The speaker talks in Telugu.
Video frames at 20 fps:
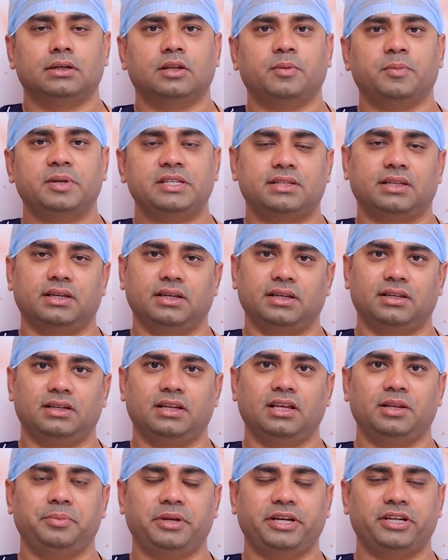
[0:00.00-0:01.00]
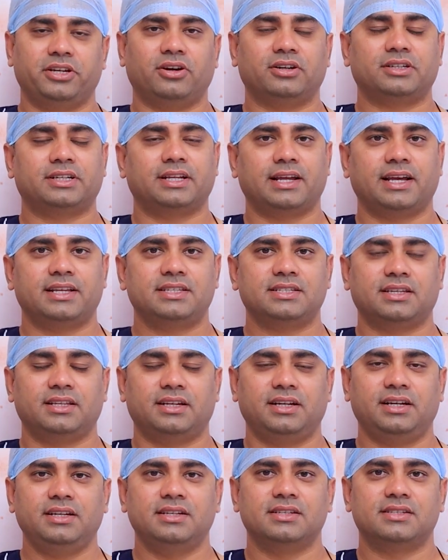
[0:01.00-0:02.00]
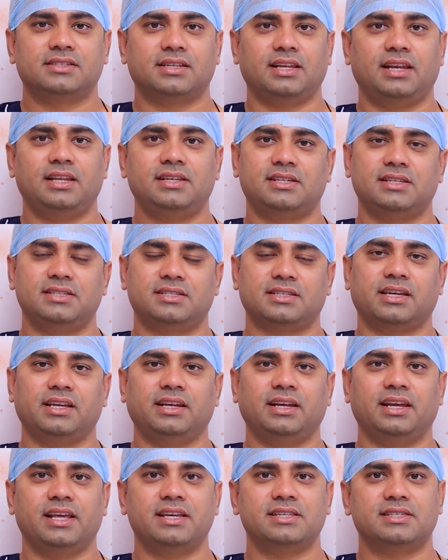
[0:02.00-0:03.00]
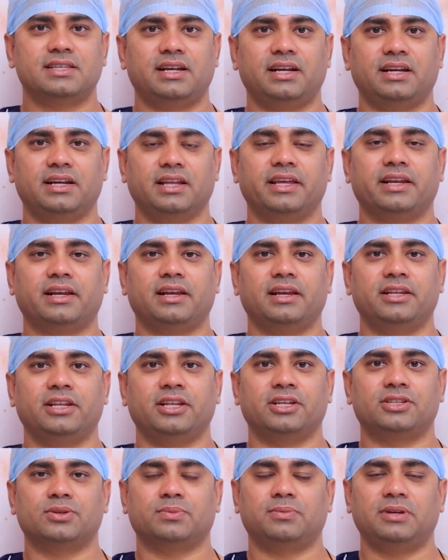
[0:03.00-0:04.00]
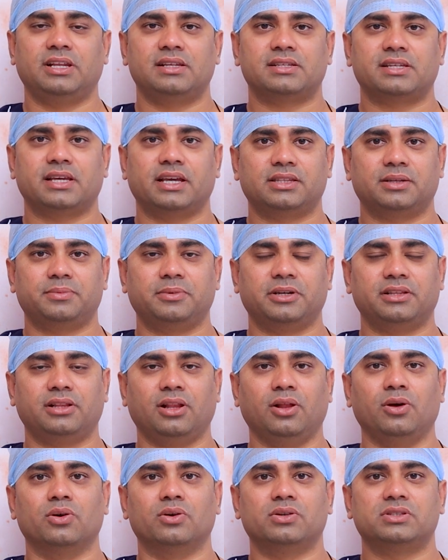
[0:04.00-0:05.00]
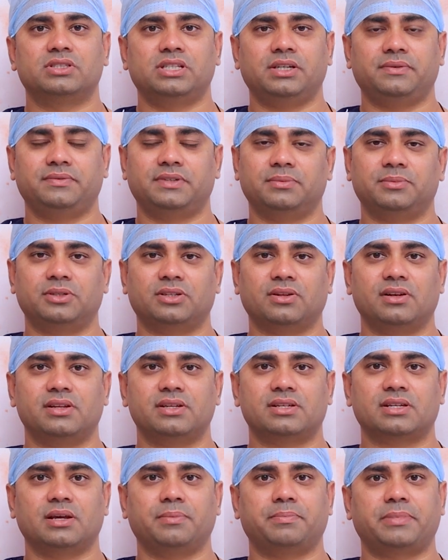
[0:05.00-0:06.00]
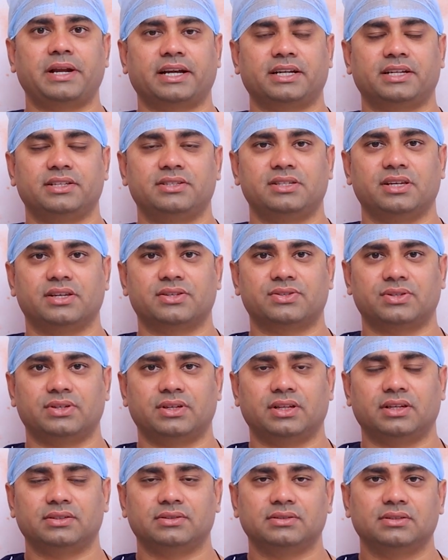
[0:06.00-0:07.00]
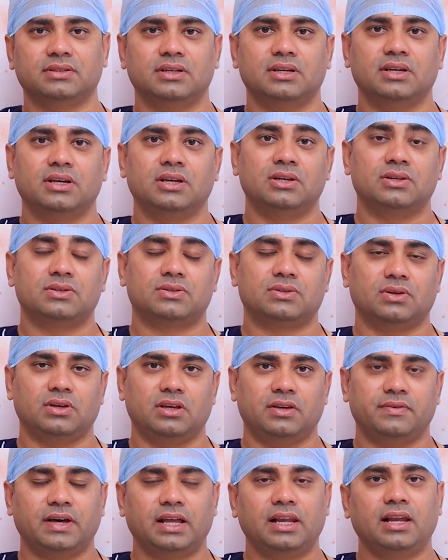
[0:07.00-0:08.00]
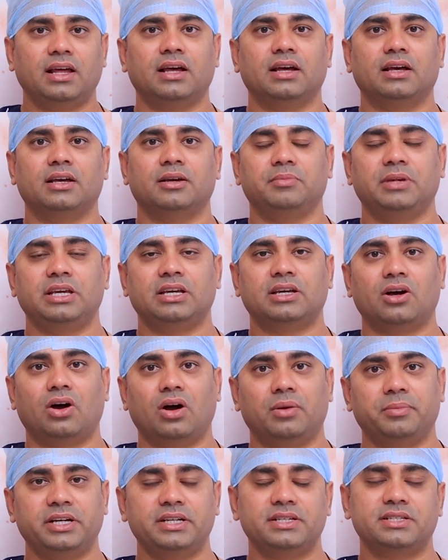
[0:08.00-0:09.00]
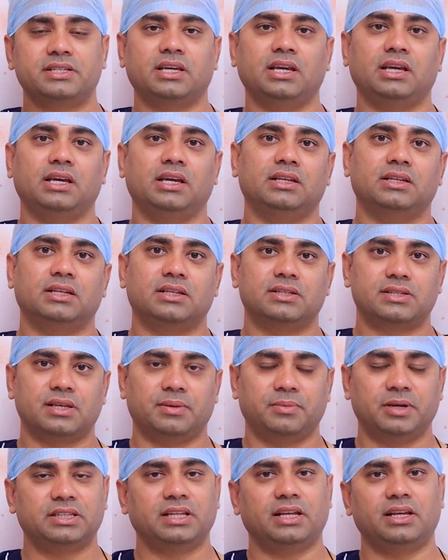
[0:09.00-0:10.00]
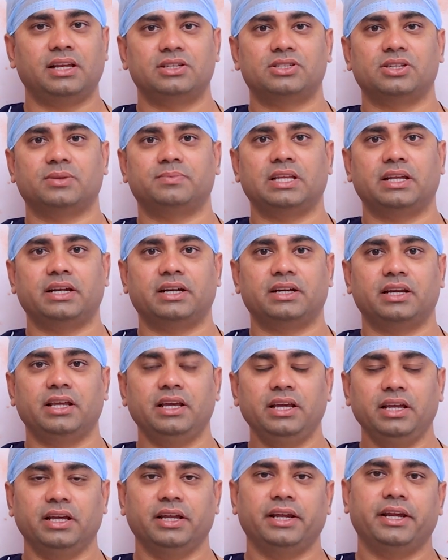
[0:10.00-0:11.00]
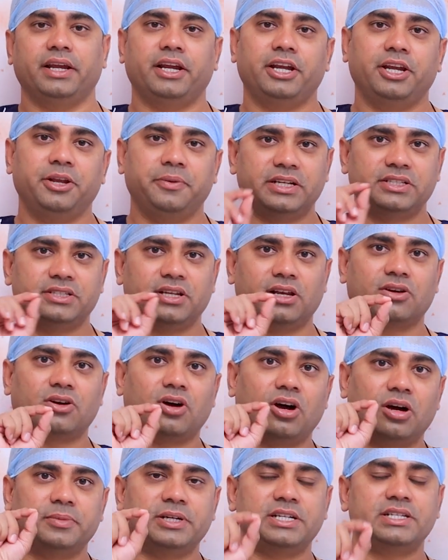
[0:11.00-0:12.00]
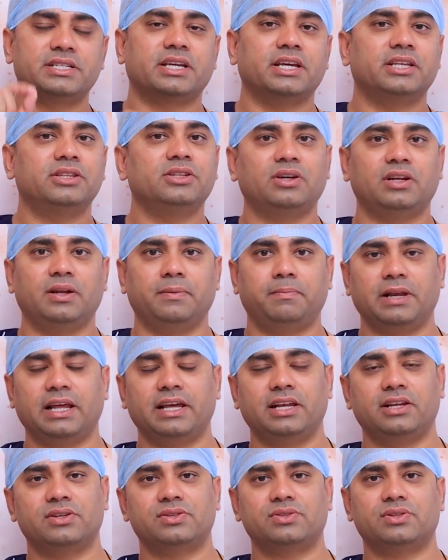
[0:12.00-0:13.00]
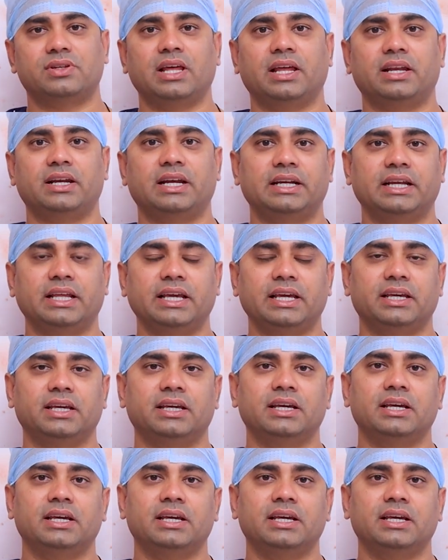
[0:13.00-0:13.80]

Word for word: నమస్తే నేను మీ డాక్టర్ రాజ్ కిరీట్ సెలెస్టీ స్కిన్ లేజర్ అండ్ హెయిర్ క్లినిక్ జూబ్లీల్స్ హైదరాబాద్లో చీఫ్ డర్మటాలజిస్ట్గా ప్రాక్టీస్ చేస్తున్నాను సో ఇవాళ మీ కామెంట్స్కి నేను సమాధానాలు చెప్తానండి ఇండివిజువల్ కామెంట్స్కి ఎందుకు రిప్లైలు ఇస్తున్నానంటే